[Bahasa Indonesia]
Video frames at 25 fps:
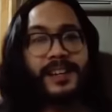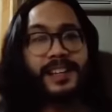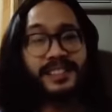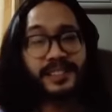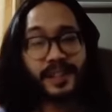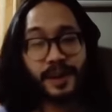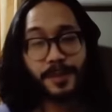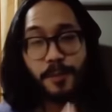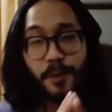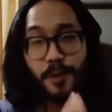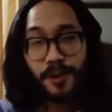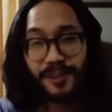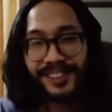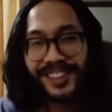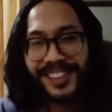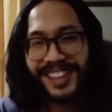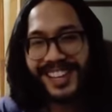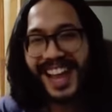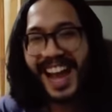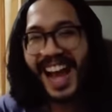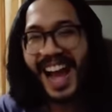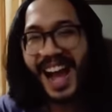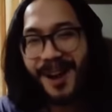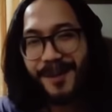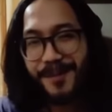Yang
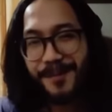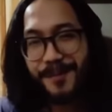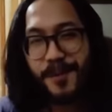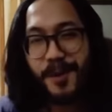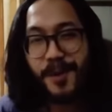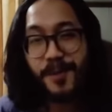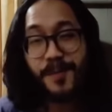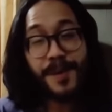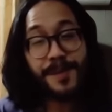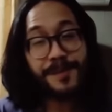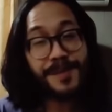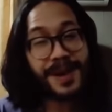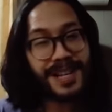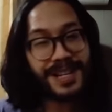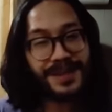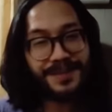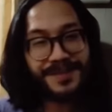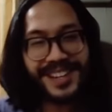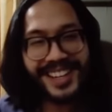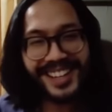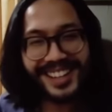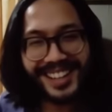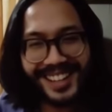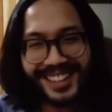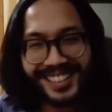terbukti ampuh
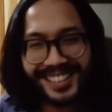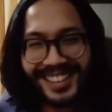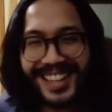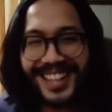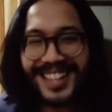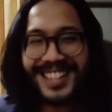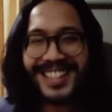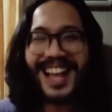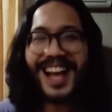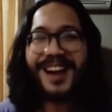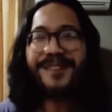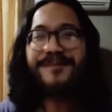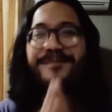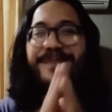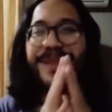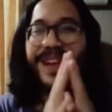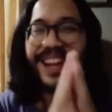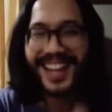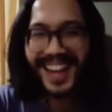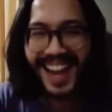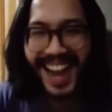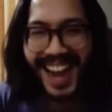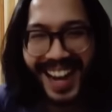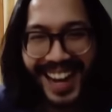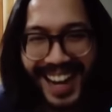membasmi kritik
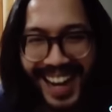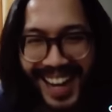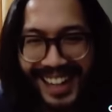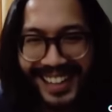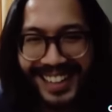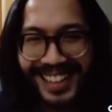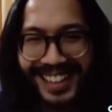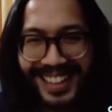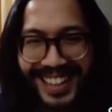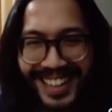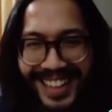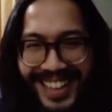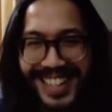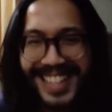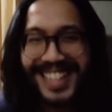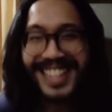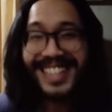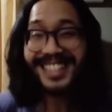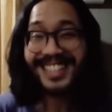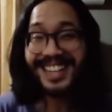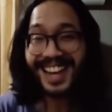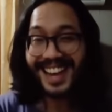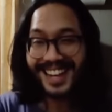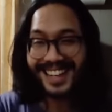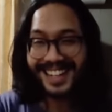sampai ke akarnya.
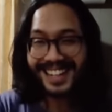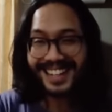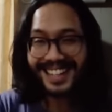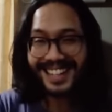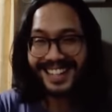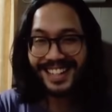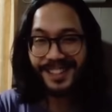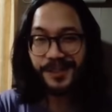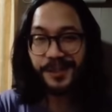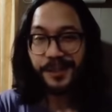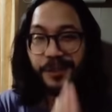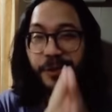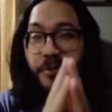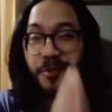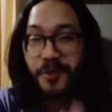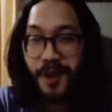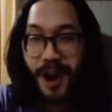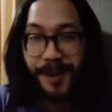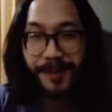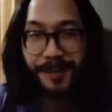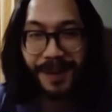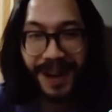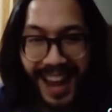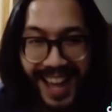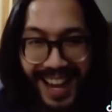Jadi,
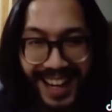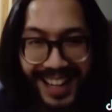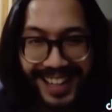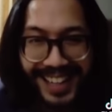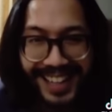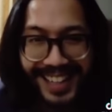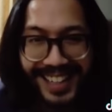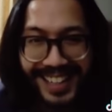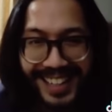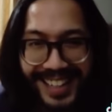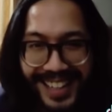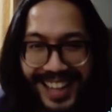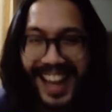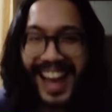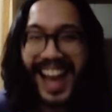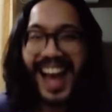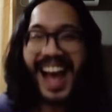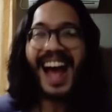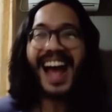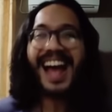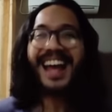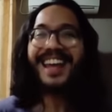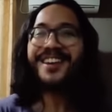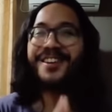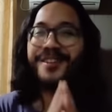tunggu apa lagi?
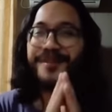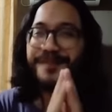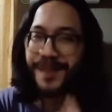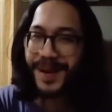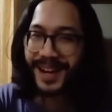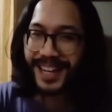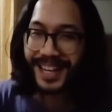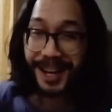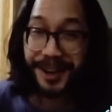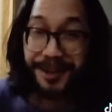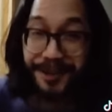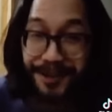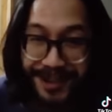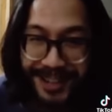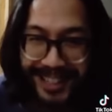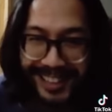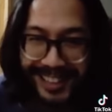Ayo pakai